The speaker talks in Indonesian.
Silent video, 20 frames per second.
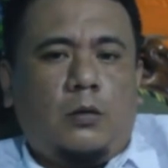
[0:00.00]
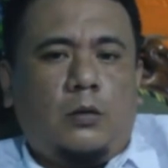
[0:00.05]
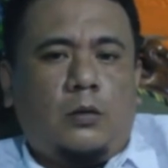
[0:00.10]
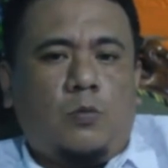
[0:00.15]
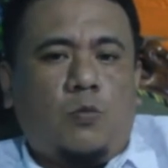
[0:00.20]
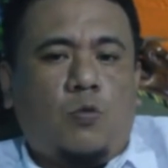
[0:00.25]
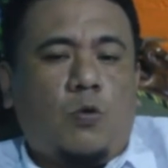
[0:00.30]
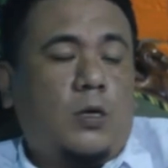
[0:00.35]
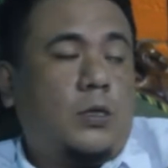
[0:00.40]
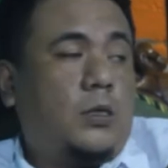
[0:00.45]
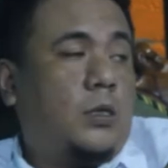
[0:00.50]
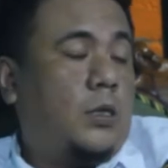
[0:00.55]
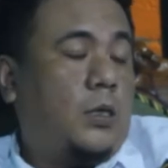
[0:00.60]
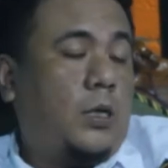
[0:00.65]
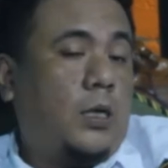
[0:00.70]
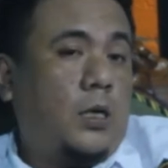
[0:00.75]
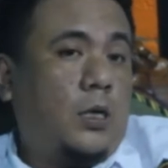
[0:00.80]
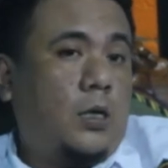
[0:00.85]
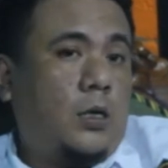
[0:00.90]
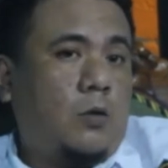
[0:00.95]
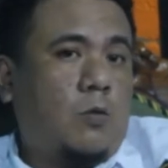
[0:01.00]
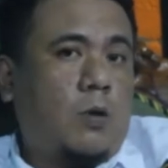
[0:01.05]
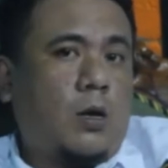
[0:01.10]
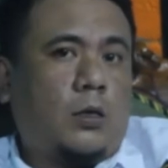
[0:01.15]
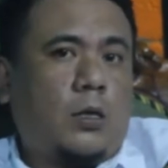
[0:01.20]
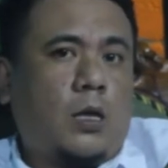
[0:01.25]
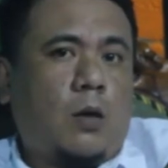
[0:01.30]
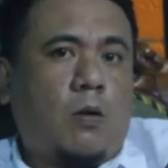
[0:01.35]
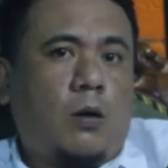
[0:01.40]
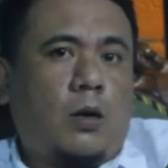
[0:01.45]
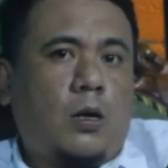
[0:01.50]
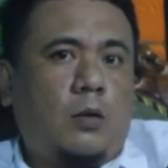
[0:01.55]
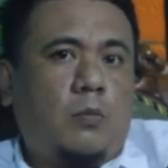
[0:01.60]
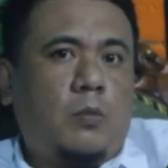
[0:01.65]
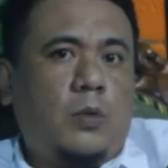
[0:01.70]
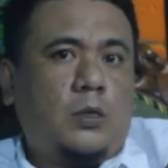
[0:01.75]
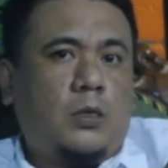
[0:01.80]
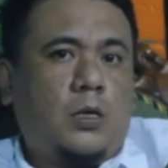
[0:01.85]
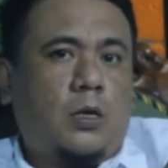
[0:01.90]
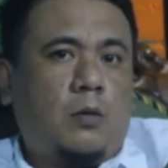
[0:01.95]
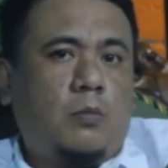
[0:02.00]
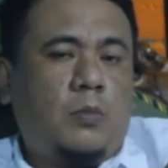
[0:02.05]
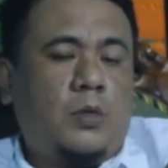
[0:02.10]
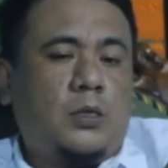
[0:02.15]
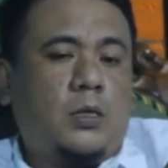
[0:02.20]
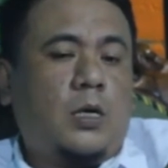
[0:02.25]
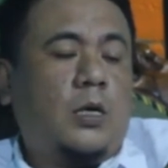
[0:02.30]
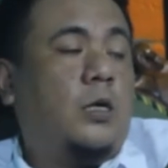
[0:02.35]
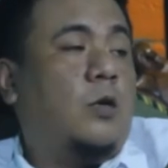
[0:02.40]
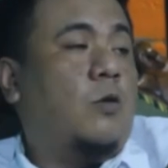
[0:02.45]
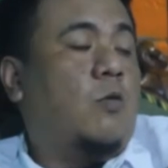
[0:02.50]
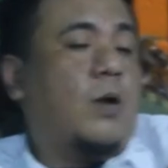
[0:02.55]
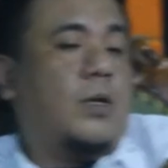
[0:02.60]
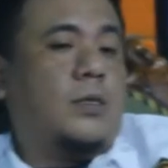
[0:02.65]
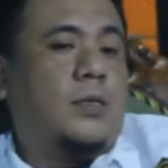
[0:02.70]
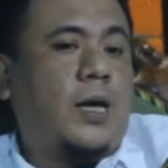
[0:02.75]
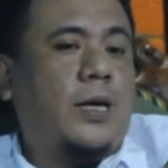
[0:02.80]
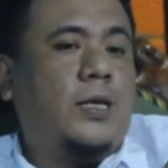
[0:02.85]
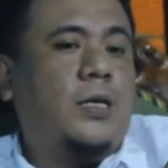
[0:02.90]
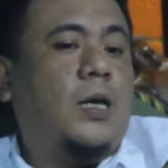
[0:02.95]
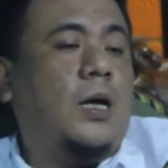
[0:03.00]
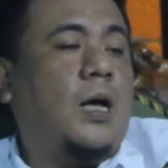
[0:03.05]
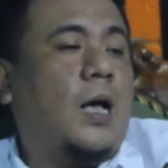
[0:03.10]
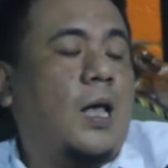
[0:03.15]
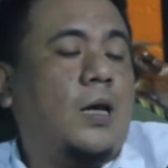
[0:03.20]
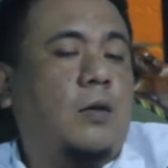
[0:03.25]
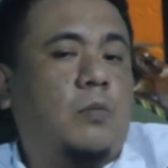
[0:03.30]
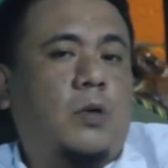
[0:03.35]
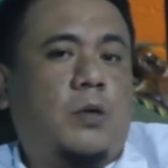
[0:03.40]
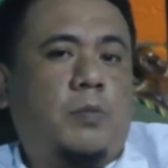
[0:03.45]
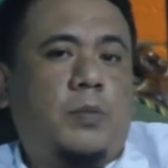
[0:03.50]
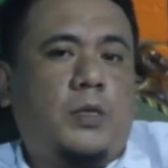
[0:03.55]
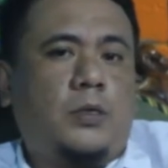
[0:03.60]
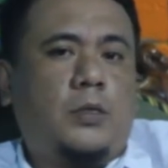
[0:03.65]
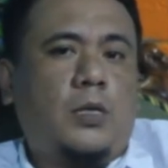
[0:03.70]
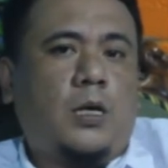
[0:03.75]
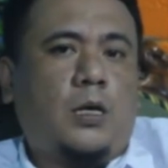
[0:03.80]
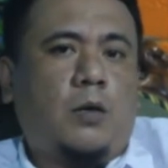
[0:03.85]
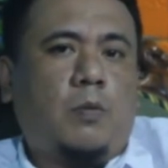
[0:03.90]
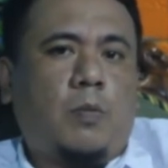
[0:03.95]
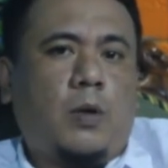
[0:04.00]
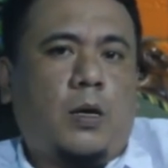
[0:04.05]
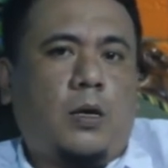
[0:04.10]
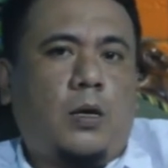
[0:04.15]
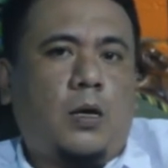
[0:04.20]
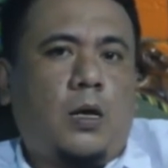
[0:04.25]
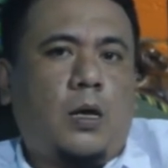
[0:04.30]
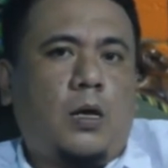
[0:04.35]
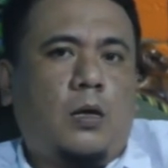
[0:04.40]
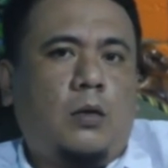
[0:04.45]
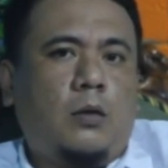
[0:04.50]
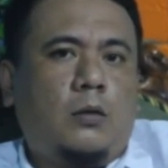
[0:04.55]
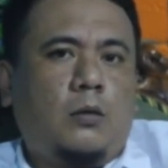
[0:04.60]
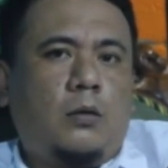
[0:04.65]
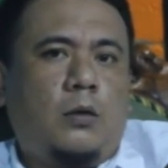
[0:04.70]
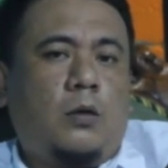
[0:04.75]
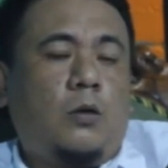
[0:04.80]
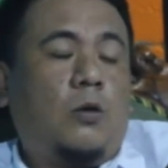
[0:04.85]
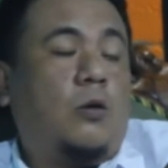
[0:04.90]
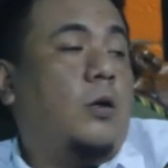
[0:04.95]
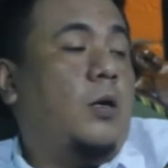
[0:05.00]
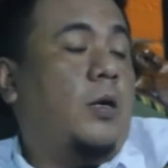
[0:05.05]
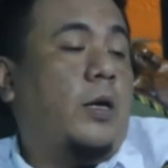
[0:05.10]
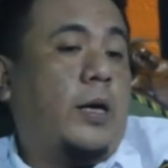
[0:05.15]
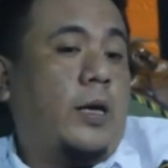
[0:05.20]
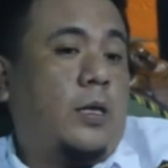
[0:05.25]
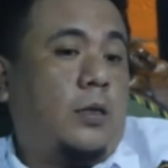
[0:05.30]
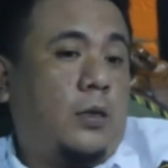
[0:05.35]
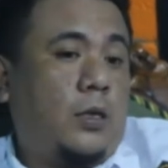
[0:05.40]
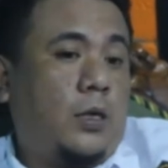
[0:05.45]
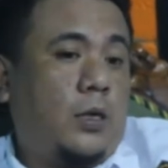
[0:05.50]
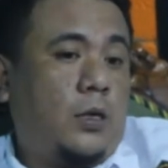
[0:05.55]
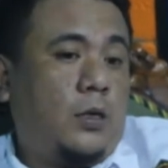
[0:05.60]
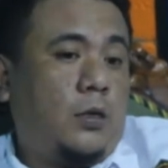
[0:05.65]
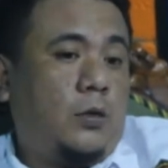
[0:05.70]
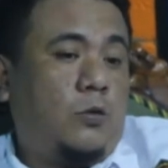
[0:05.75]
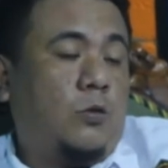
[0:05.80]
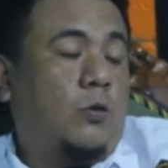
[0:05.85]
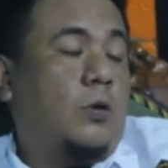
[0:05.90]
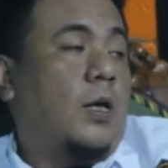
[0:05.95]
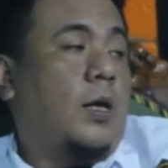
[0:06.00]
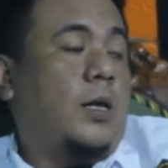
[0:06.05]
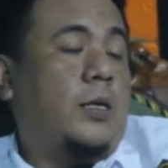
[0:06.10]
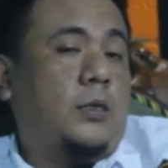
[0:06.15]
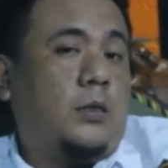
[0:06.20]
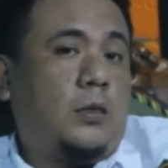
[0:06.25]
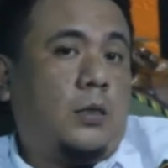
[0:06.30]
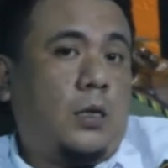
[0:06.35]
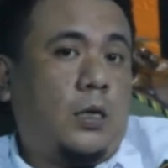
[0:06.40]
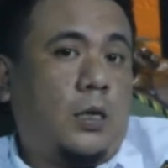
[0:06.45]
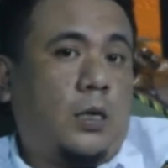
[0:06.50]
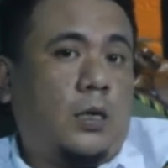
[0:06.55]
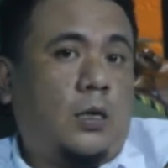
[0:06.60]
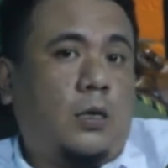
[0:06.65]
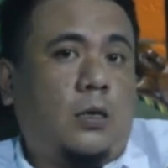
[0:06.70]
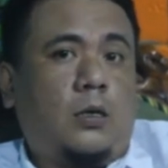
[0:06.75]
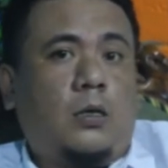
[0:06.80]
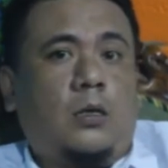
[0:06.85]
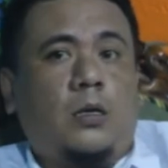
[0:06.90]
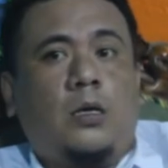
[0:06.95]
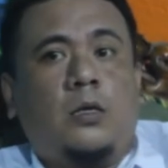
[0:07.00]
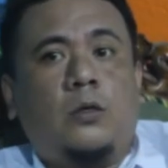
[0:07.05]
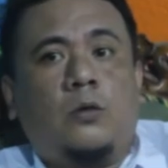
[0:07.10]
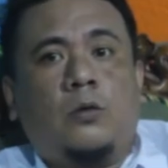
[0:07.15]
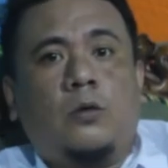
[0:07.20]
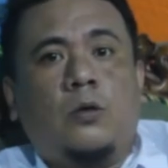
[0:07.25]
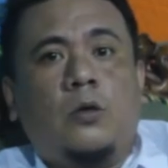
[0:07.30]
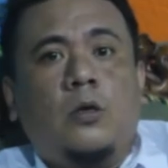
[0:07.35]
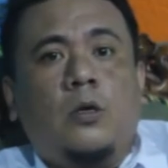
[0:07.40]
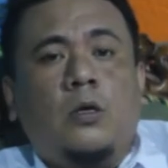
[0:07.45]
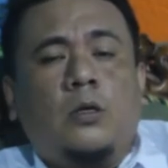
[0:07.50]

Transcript: Semua skill kewartawanan bisa bisa dikuasai dengan berpijak kepada kode etik jurnalistik. Nah, itu.